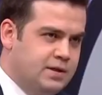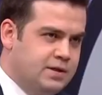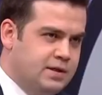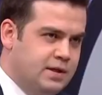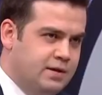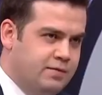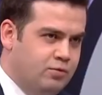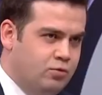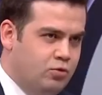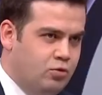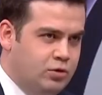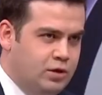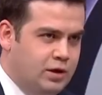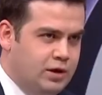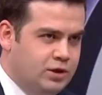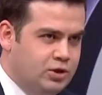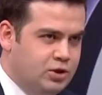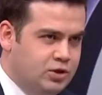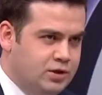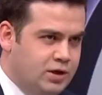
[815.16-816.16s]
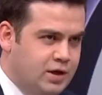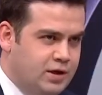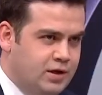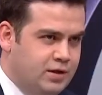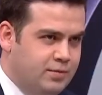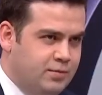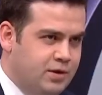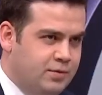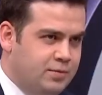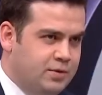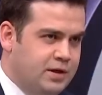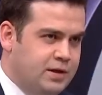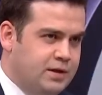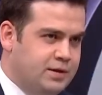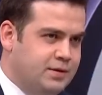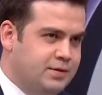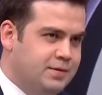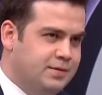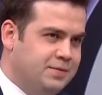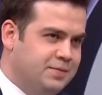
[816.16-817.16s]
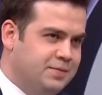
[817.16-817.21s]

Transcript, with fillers: sınavın kolaylaşacağı anlamına mı gelir?